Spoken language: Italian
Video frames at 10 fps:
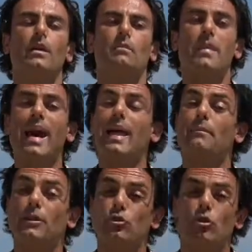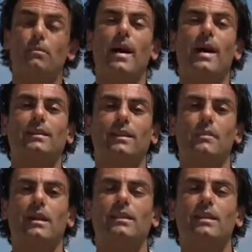ma la maggior parte dei
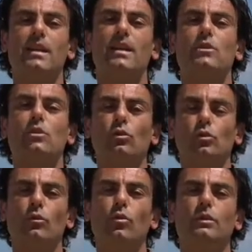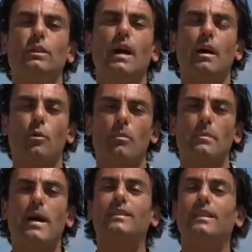mal di schiena sono dovuti a
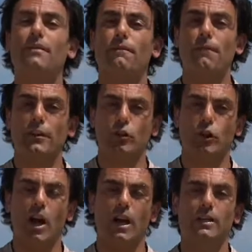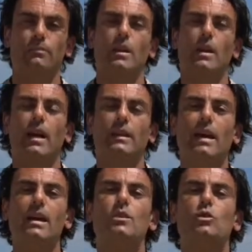problematiche fasciali ed
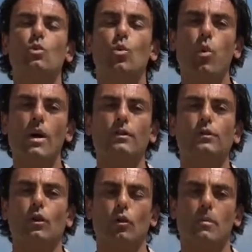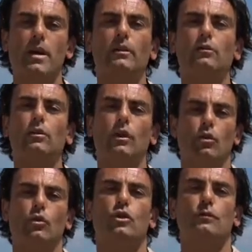è su questo argomento che
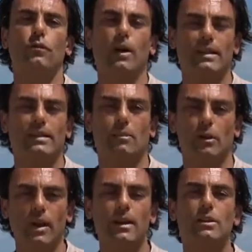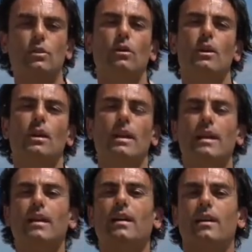noi ci focalizziamo adesso
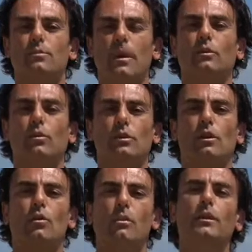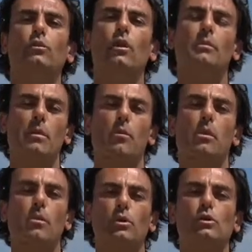e rispetto a questo argomento abbiamo
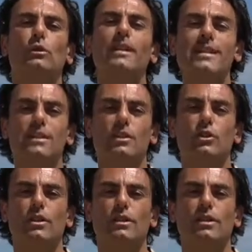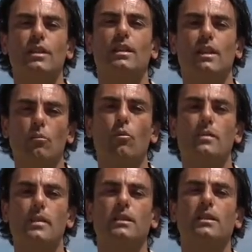proposto degli esercizi e dei
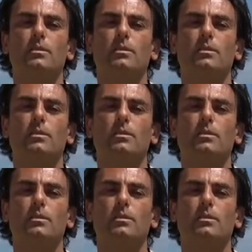movimenti